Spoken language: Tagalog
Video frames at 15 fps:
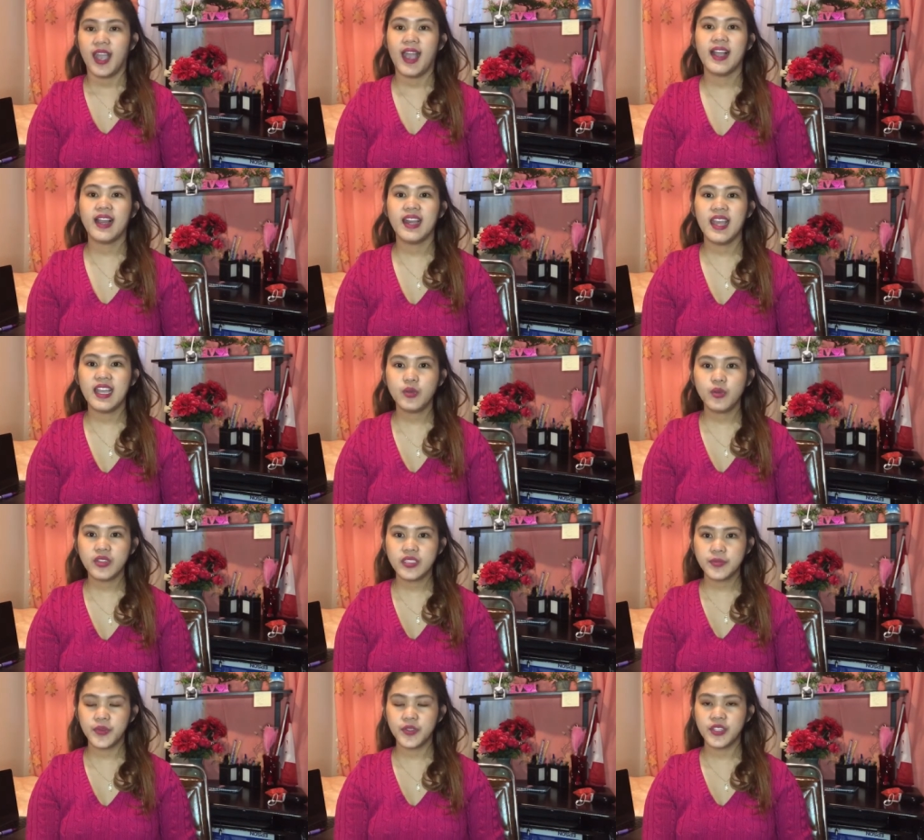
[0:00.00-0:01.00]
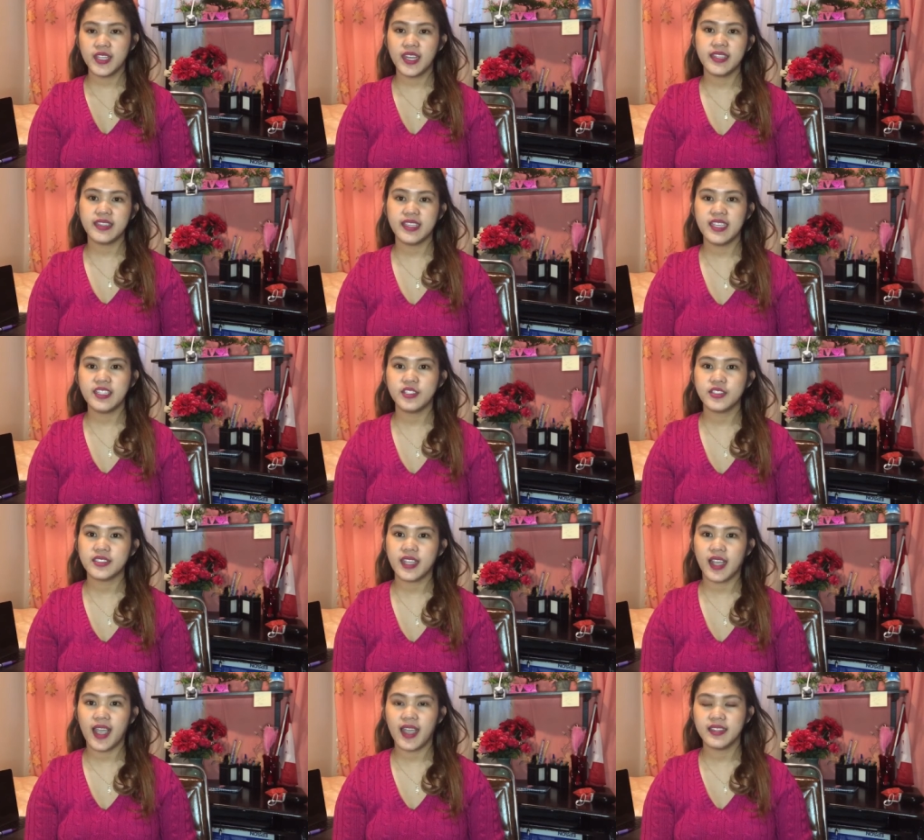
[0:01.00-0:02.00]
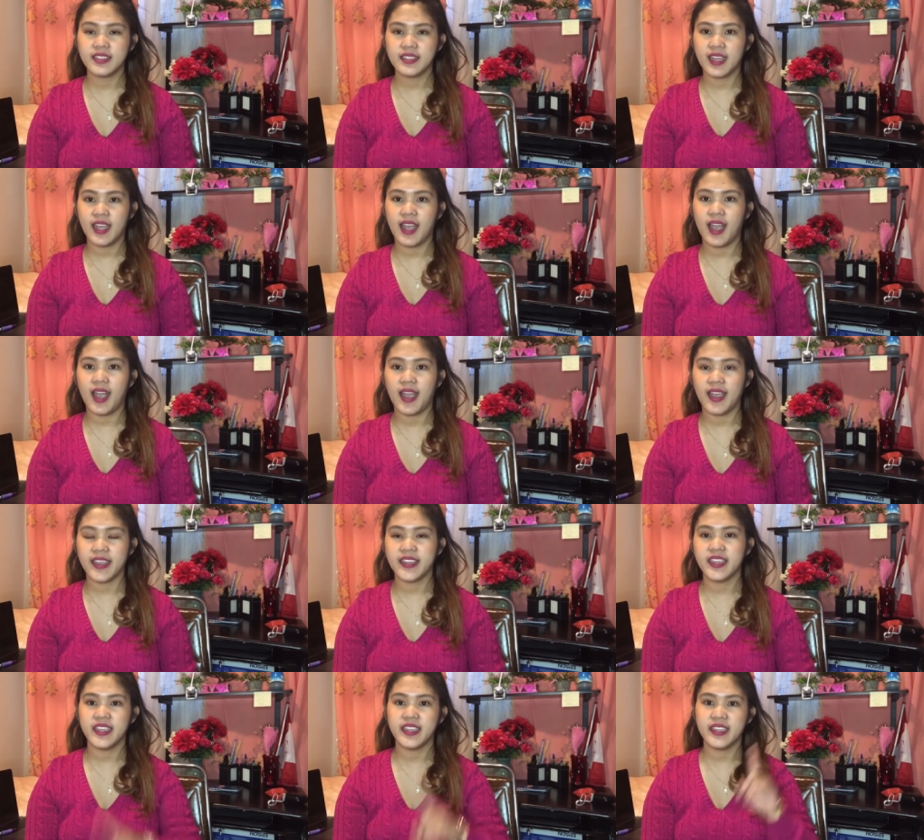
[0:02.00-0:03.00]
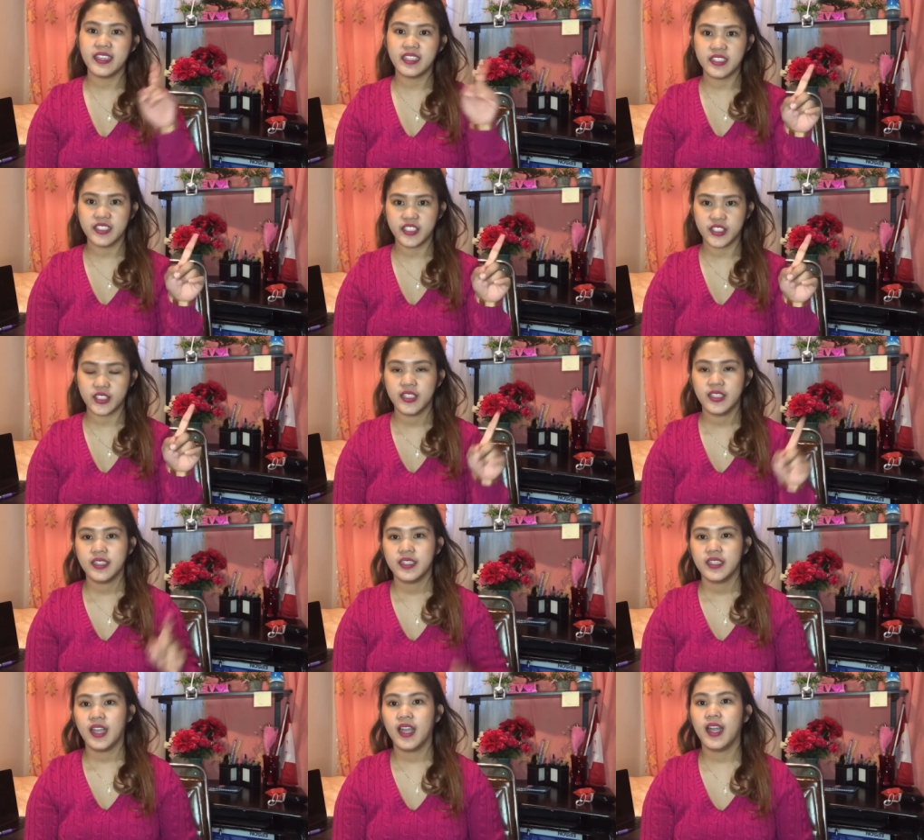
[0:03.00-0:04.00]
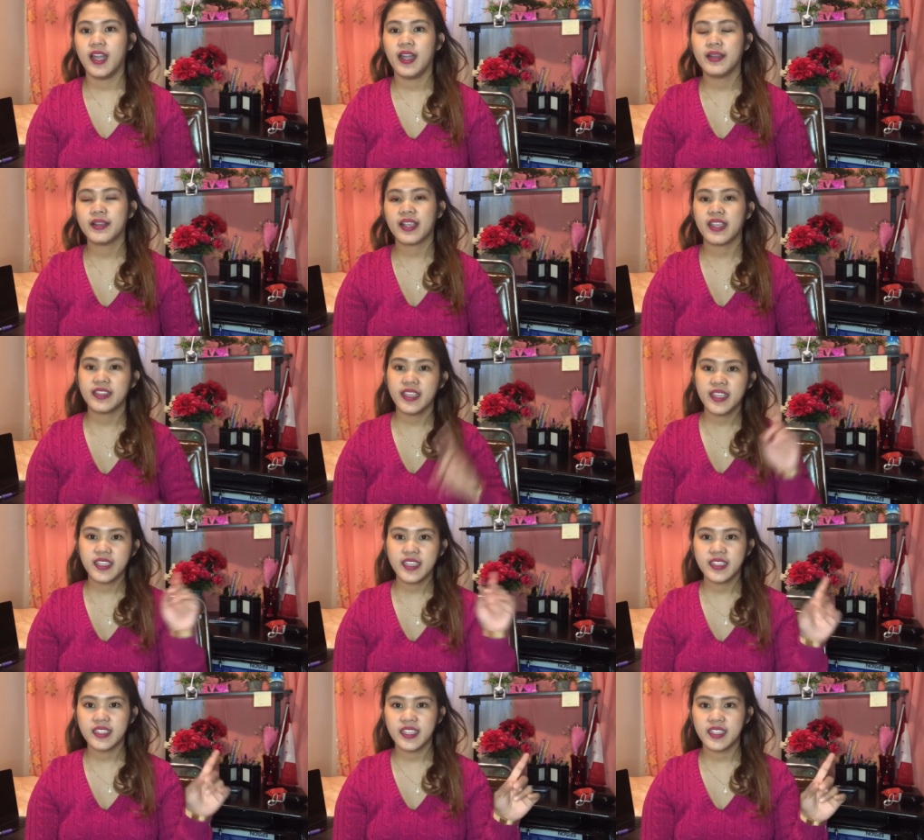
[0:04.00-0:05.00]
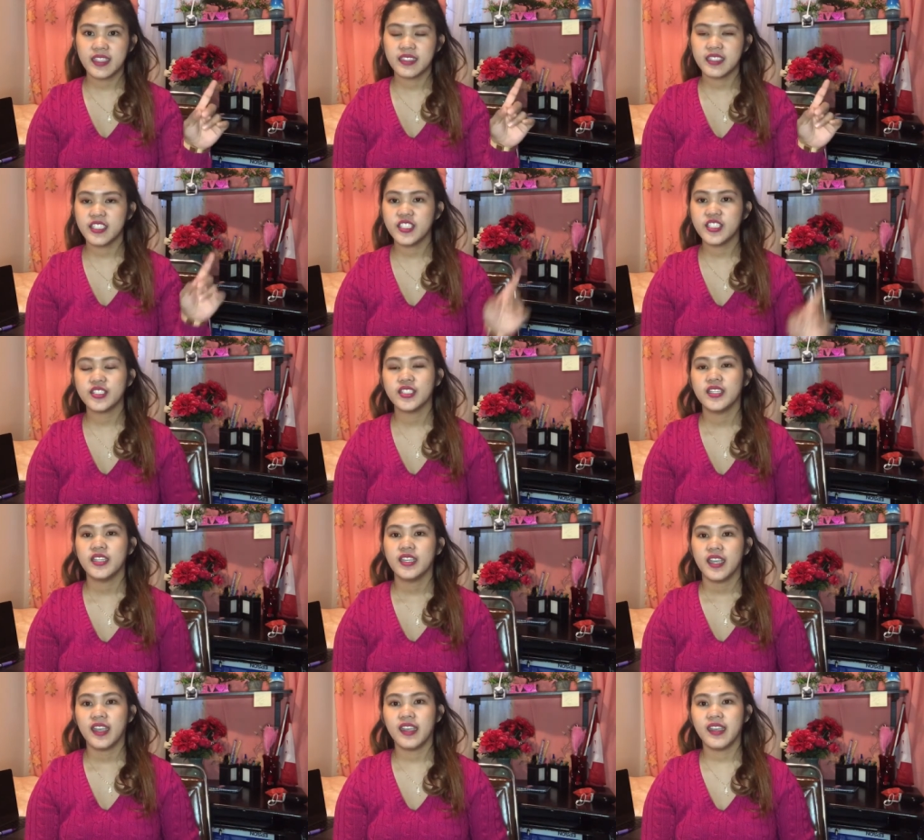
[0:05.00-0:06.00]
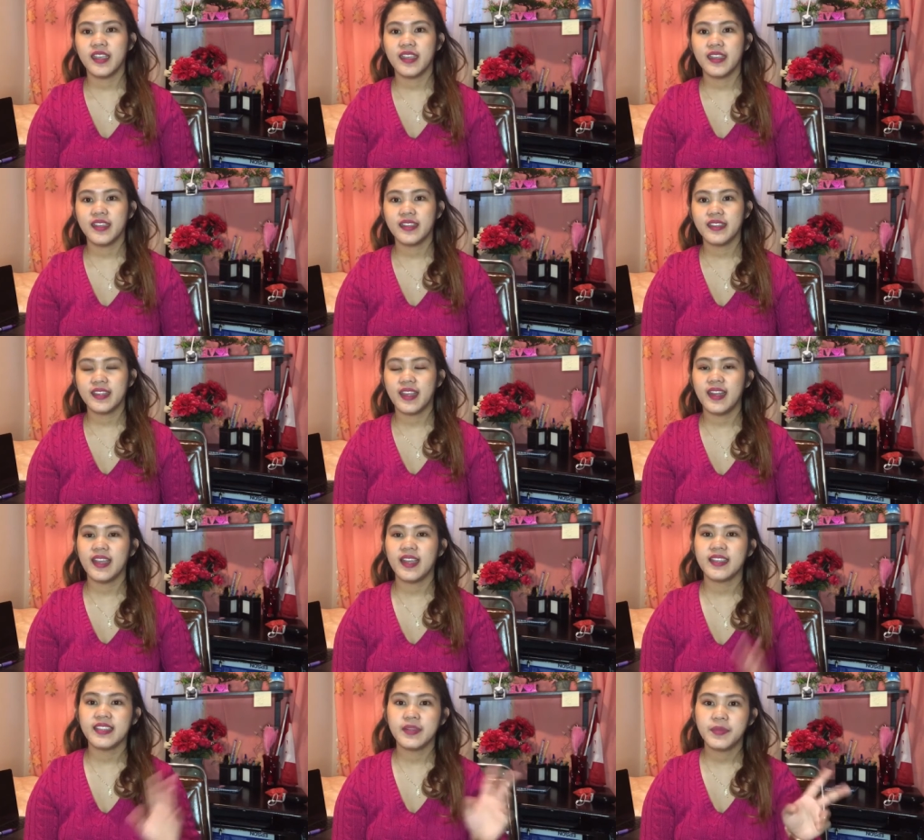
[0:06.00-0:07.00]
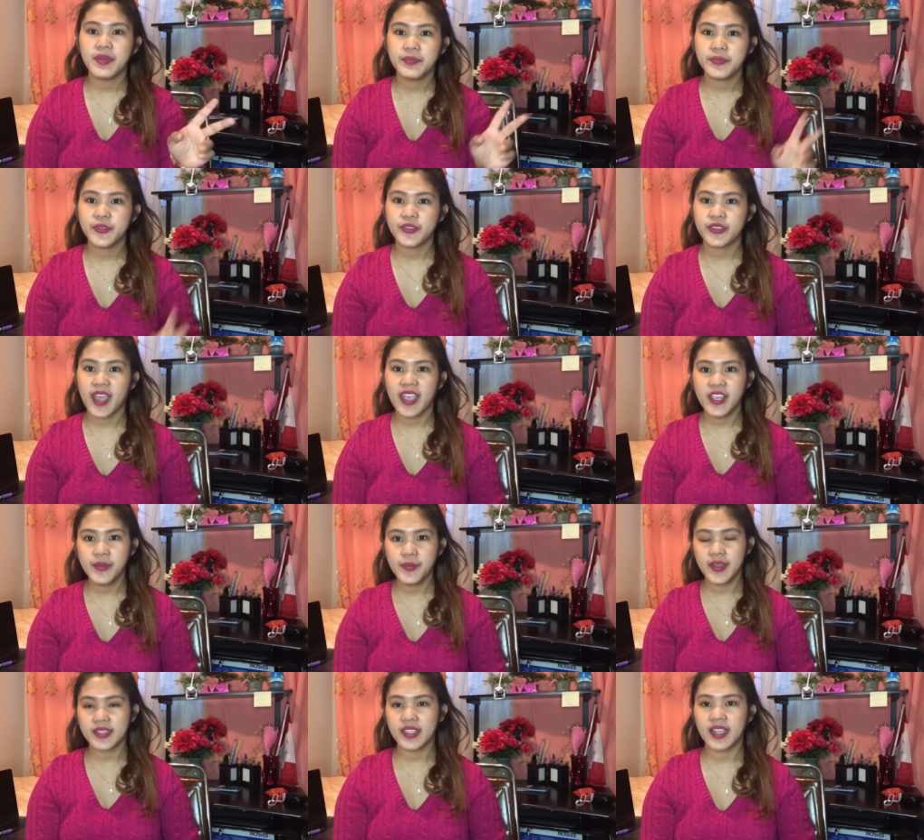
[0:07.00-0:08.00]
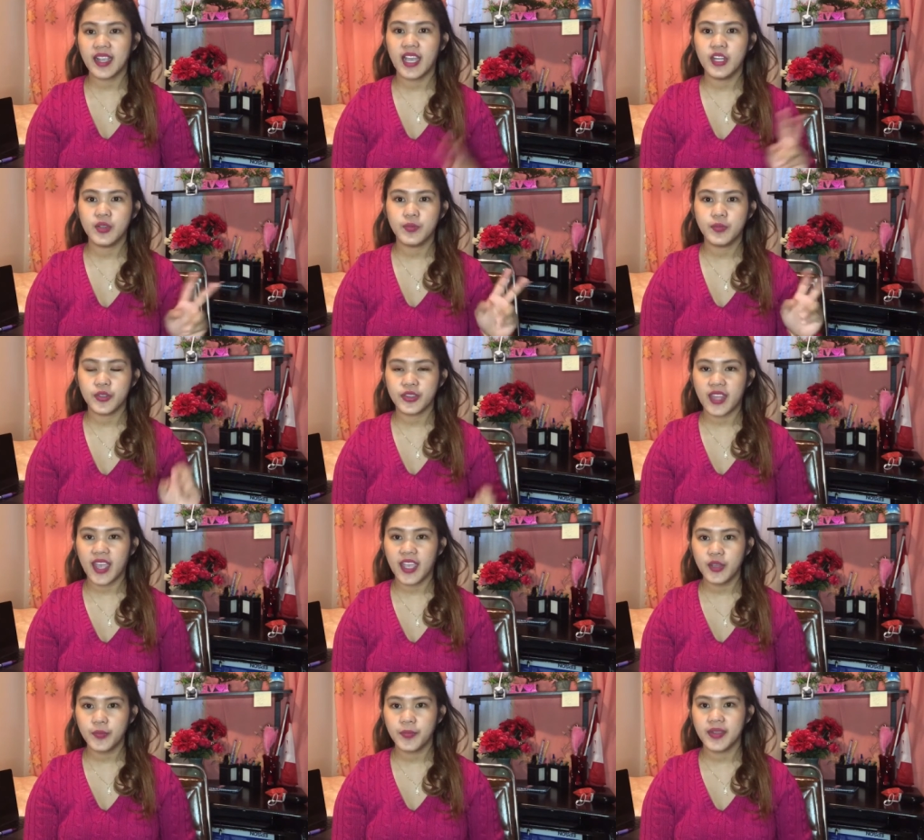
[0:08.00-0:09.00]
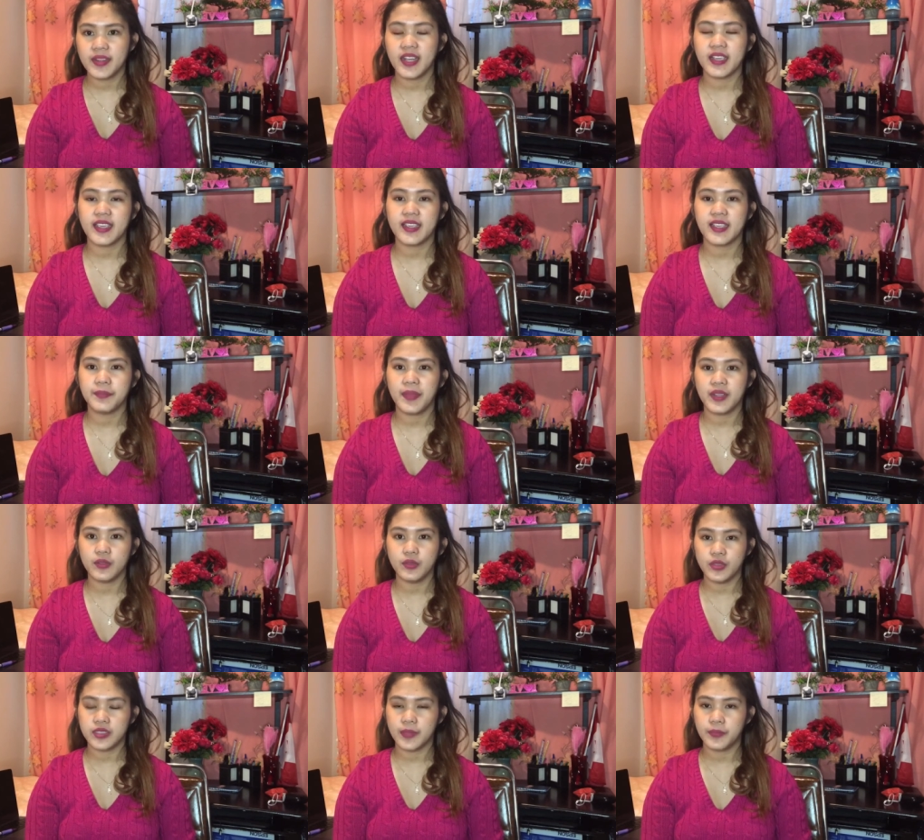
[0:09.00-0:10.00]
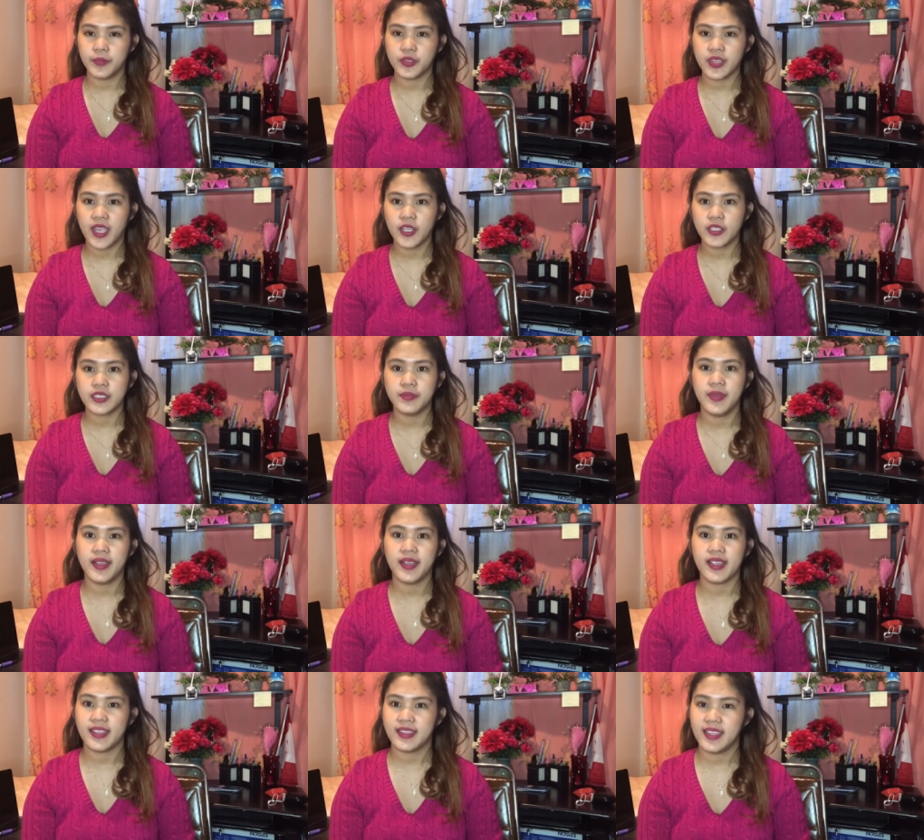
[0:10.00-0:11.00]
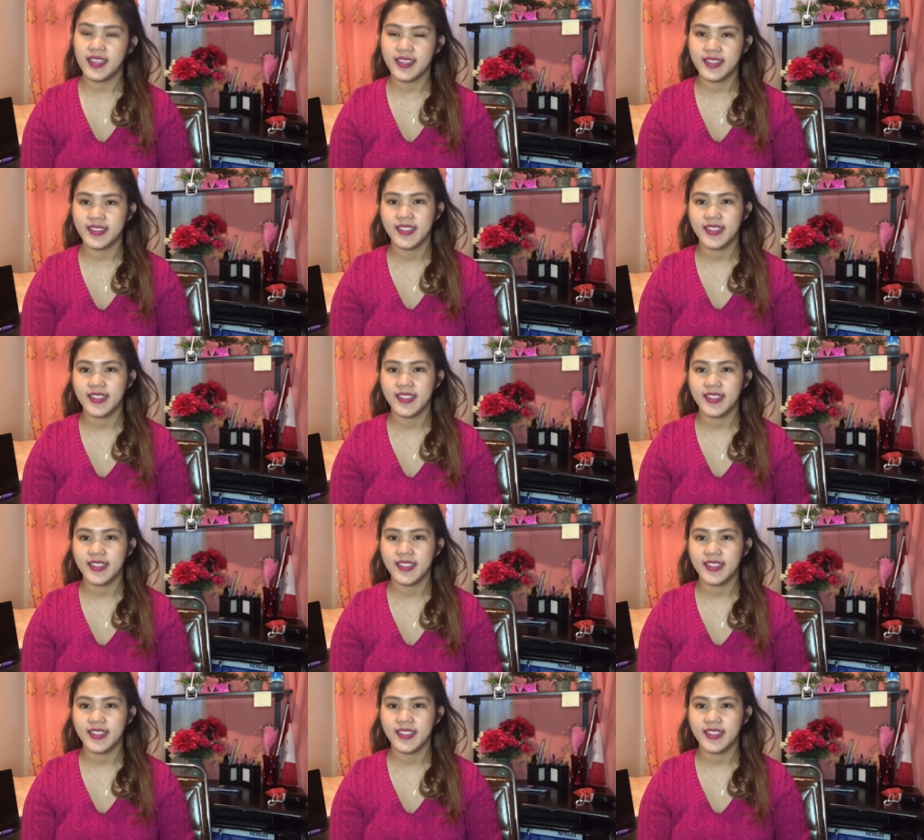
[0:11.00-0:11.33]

Ang language po nila dito sa Canada ay English. Uh, Canadian English. And alangan naman po tayo, magtagalog po tayo pag nakikipag-usap po tayo sa mga Canadian.